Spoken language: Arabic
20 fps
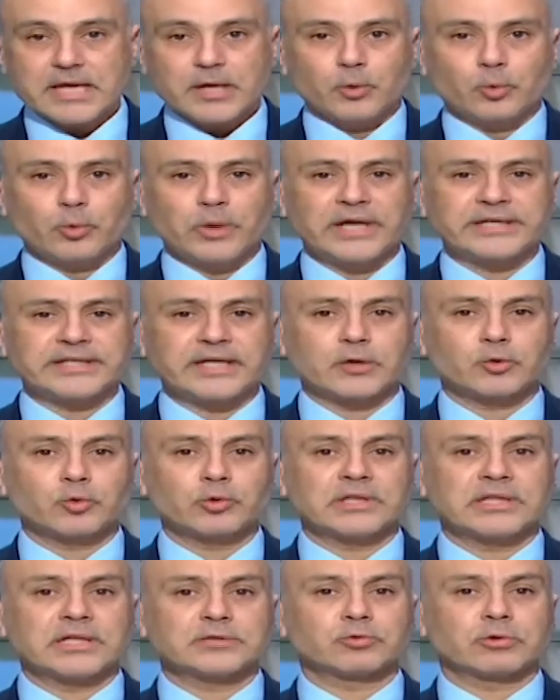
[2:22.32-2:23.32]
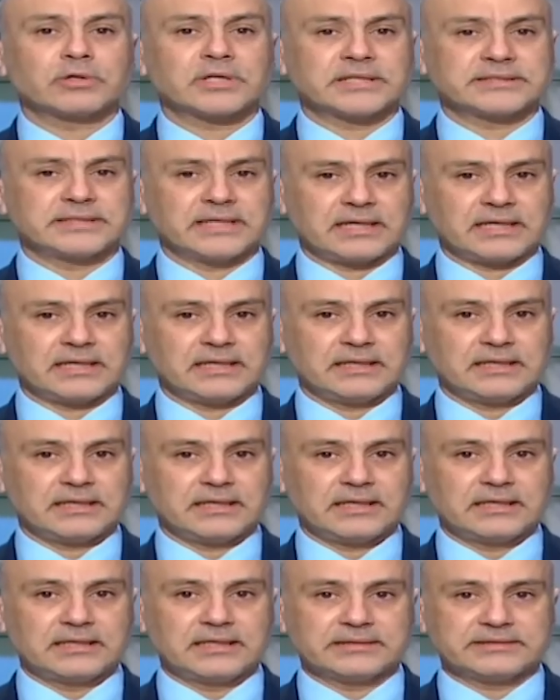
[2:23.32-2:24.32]
وهي كتلة الردع
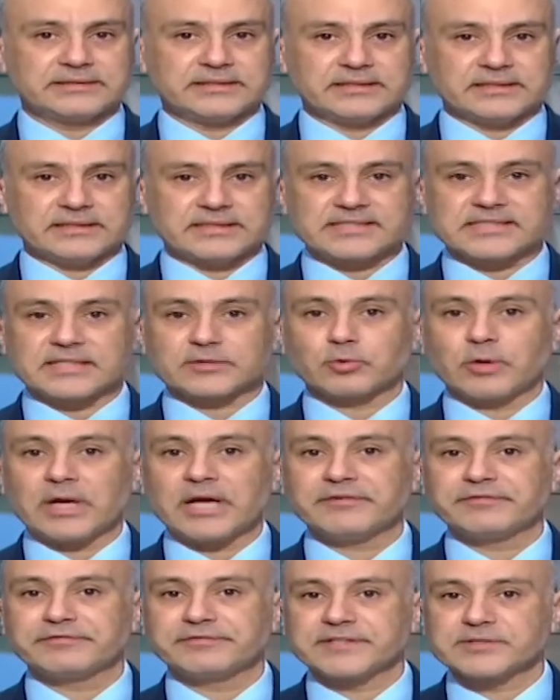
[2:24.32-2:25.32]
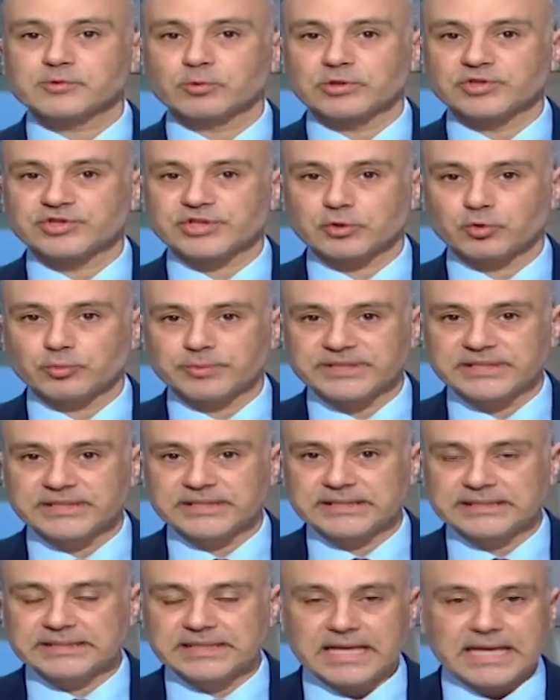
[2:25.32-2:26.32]
التي ستحفز
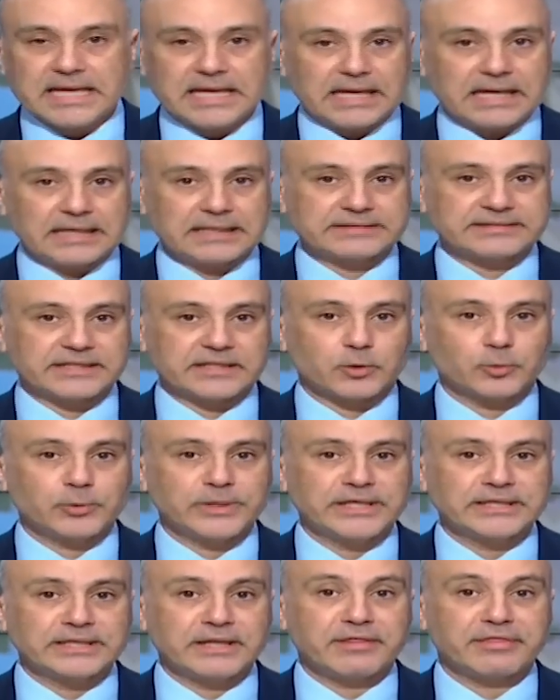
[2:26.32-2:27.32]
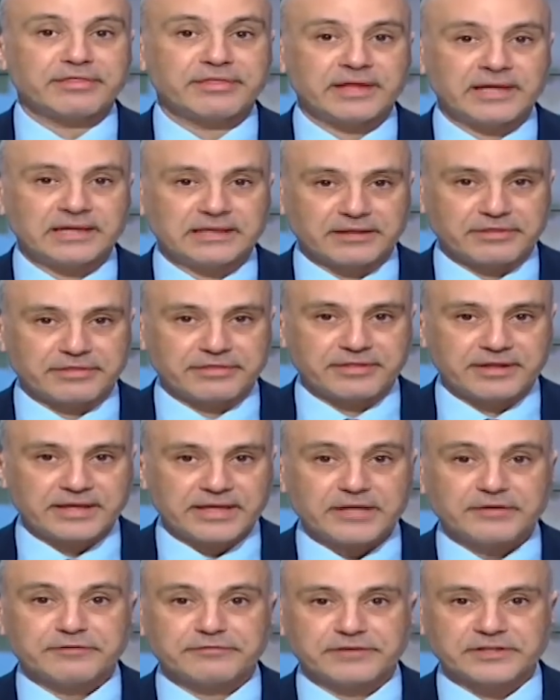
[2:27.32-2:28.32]
الجنوبيين على تكوين ثالث
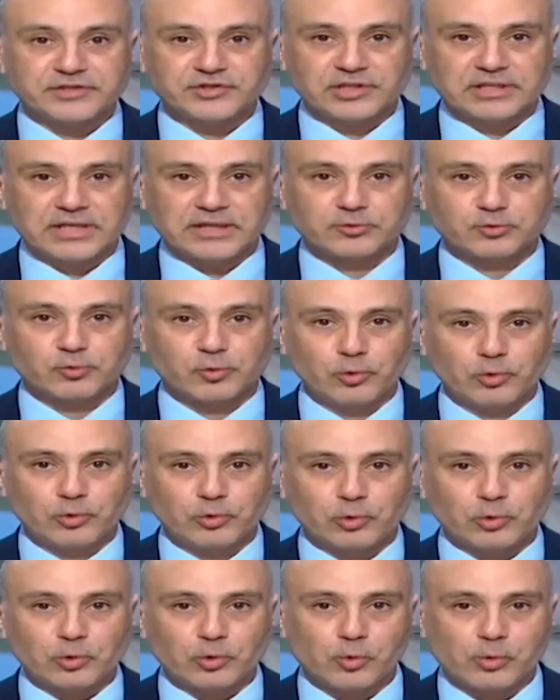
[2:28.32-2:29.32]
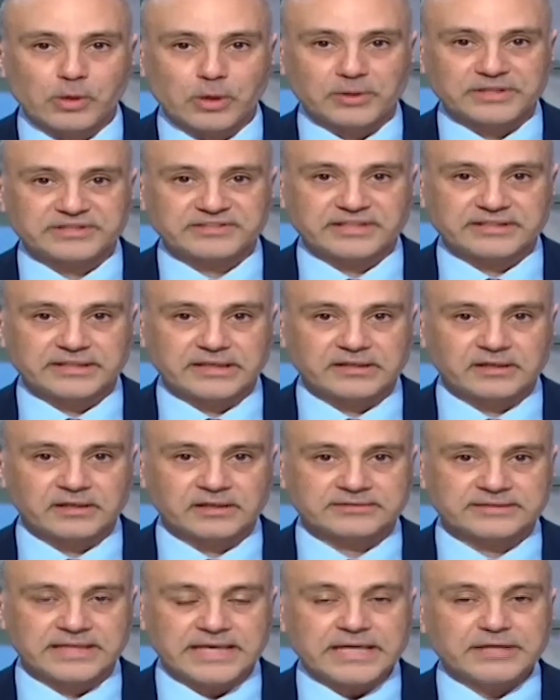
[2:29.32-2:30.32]
فشلت كل القوى
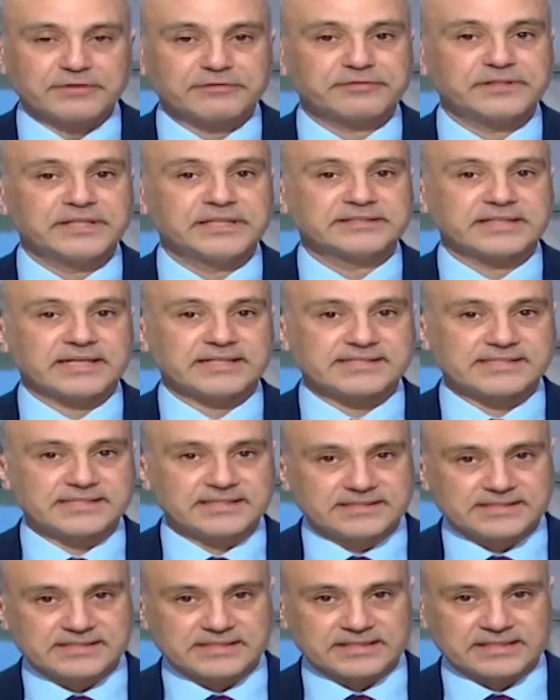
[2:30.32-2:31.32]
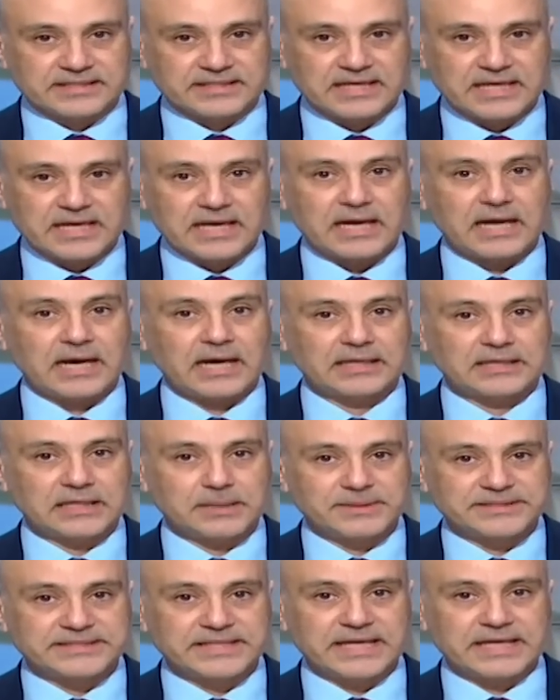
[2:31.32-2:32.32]
والتيارات في تأسيسه على
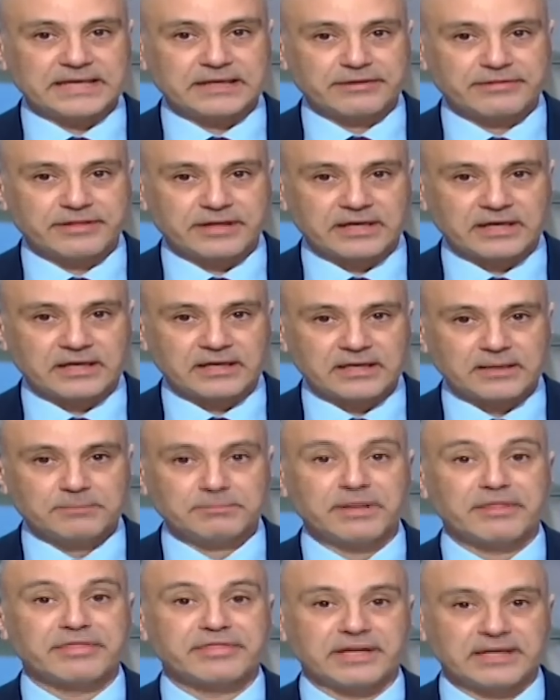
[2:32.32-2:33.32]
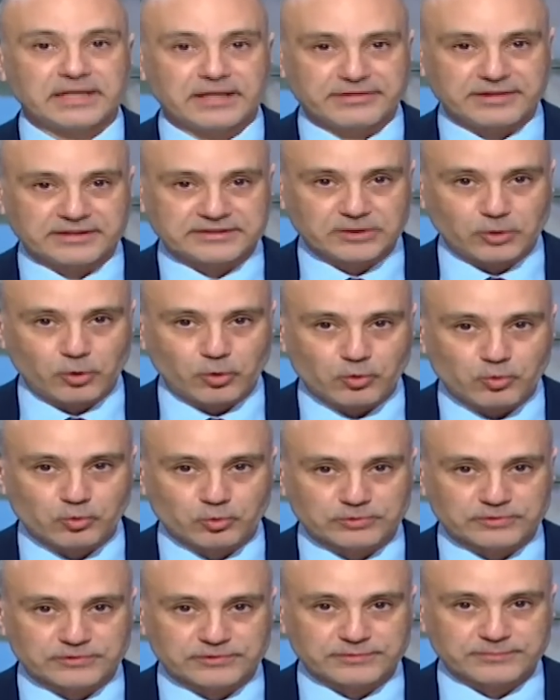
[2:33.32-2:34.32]
مدى أكثر من ثلاثة
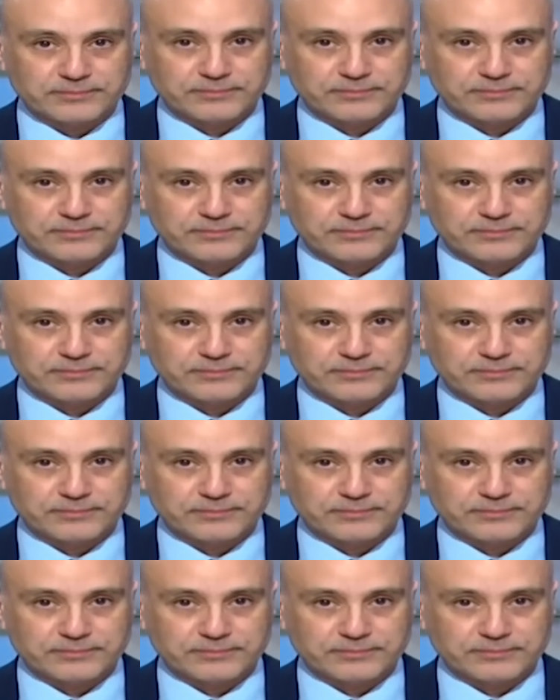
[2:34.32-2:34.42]
عقود